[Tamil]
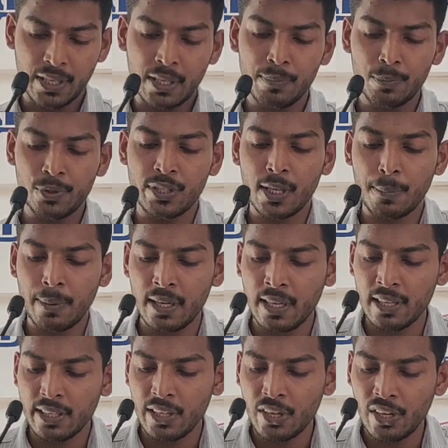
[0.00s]
பக்கம் புதிய
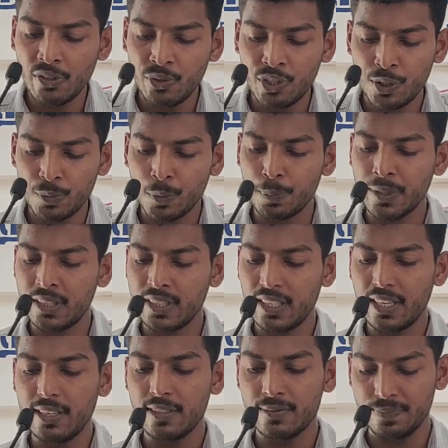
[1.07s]
ஏற்பாட்டில் இருநூற்றி முப்பத்தி
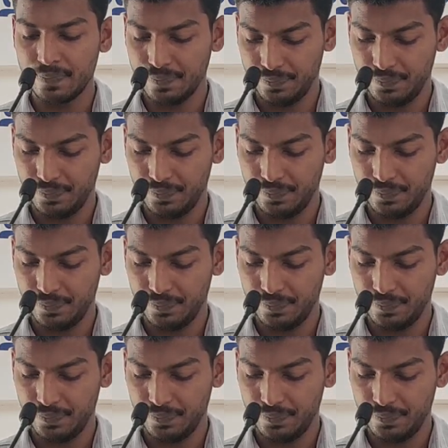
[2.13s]
ஏழு